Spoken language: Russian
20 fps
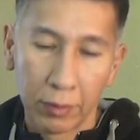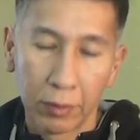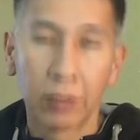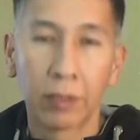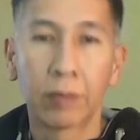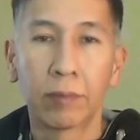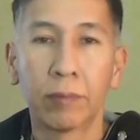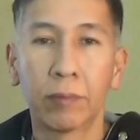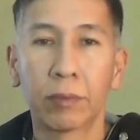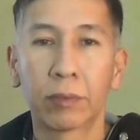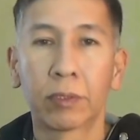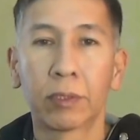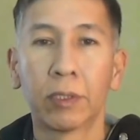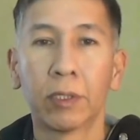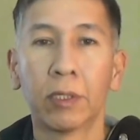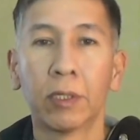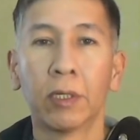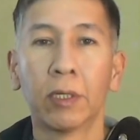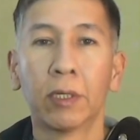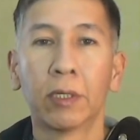Так вот,
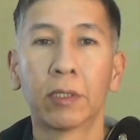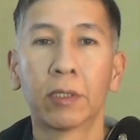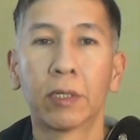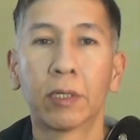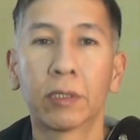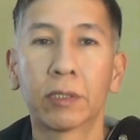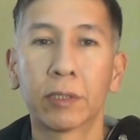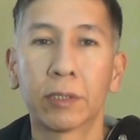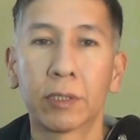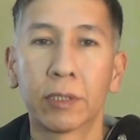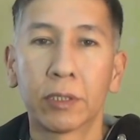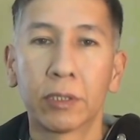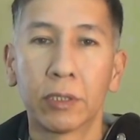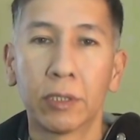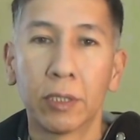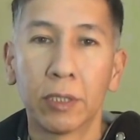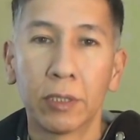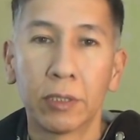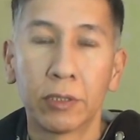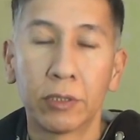наша
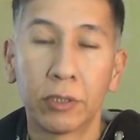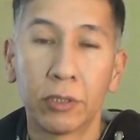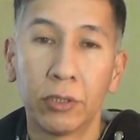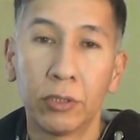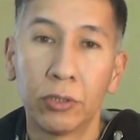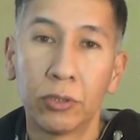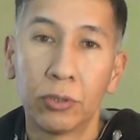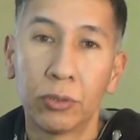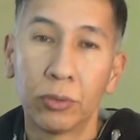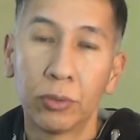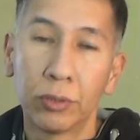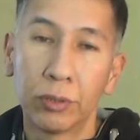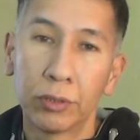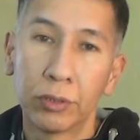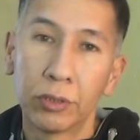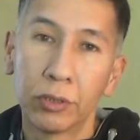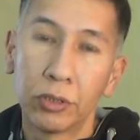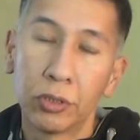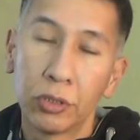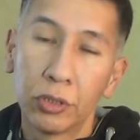задача еще и
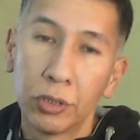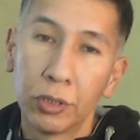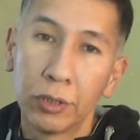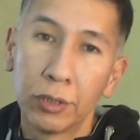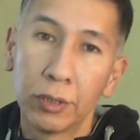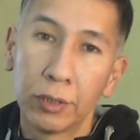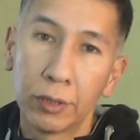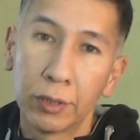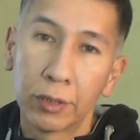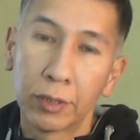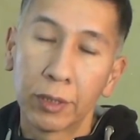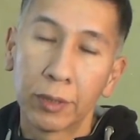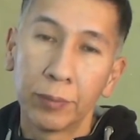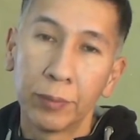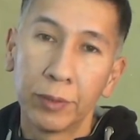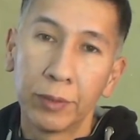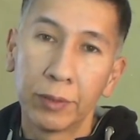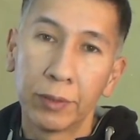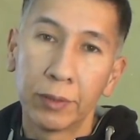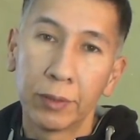защитить эти
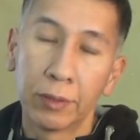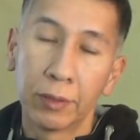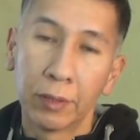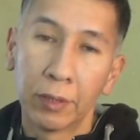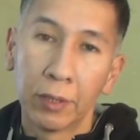комиссии.